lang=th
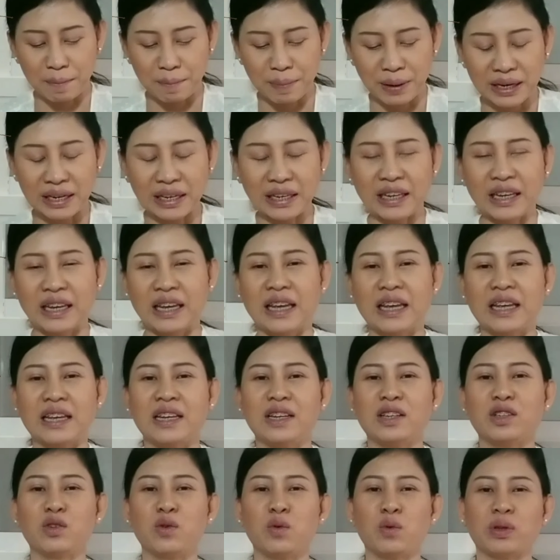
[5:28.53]
เป็นอย่างนี้
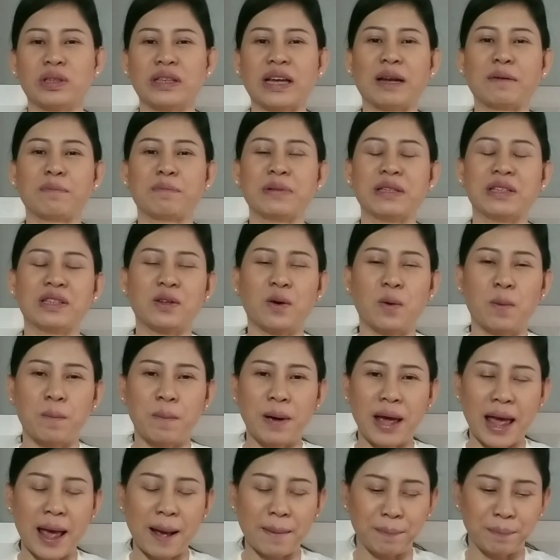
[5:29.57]
อิงสุกจัดเป็น2
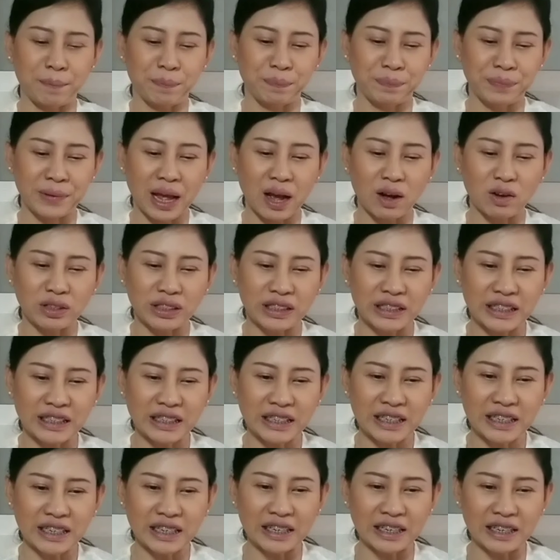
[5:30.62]
แบบเท่า
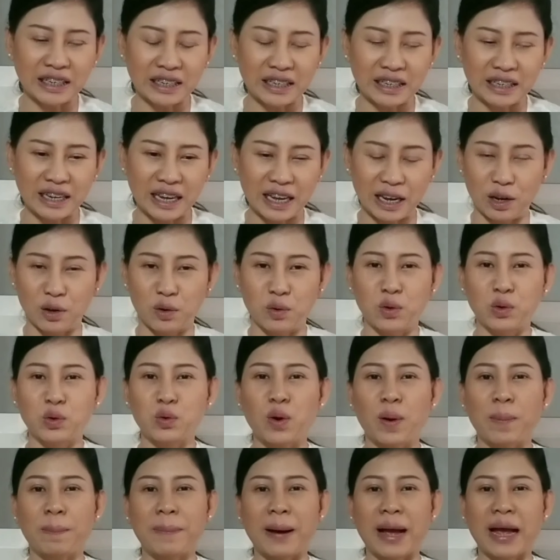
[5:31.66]
ที่เห็น
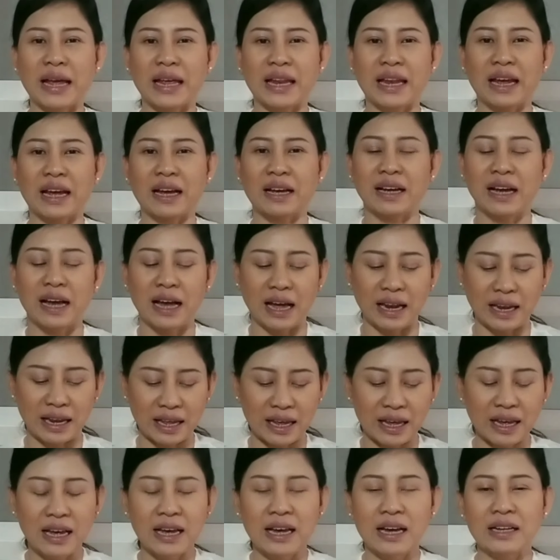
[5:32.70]
ทั่วๆไปนะอัน
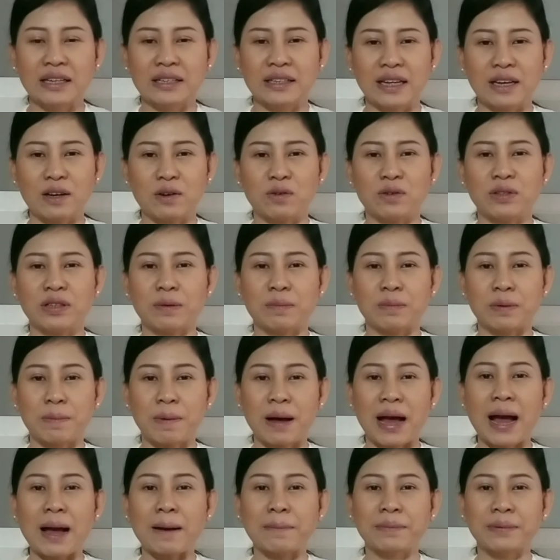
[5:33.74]
นี้เซลล์เสื่อมส
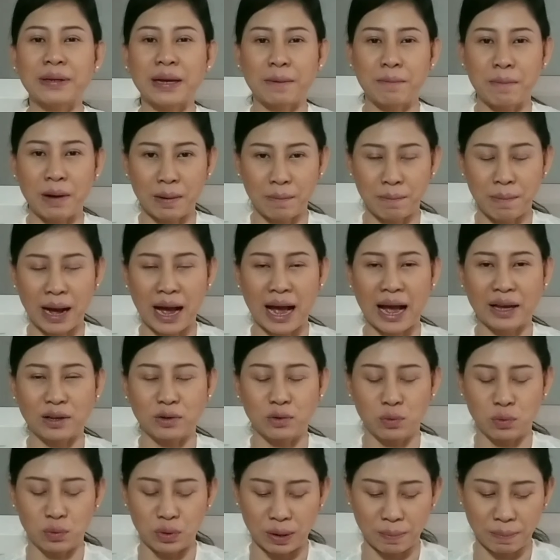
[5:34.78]
ภาพยังบางๆ
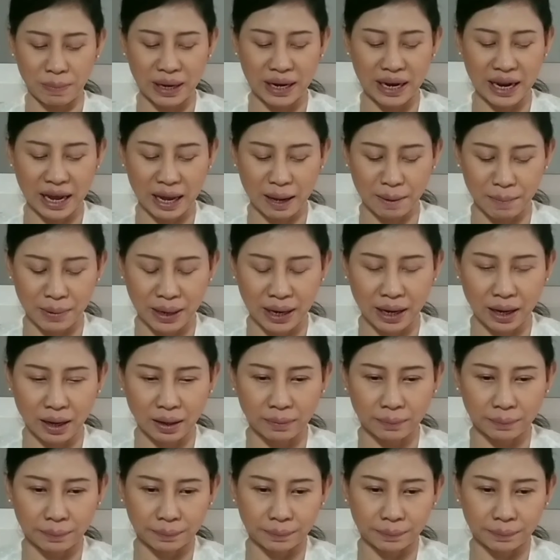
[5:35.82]
อยู่ยังไม่หนามาก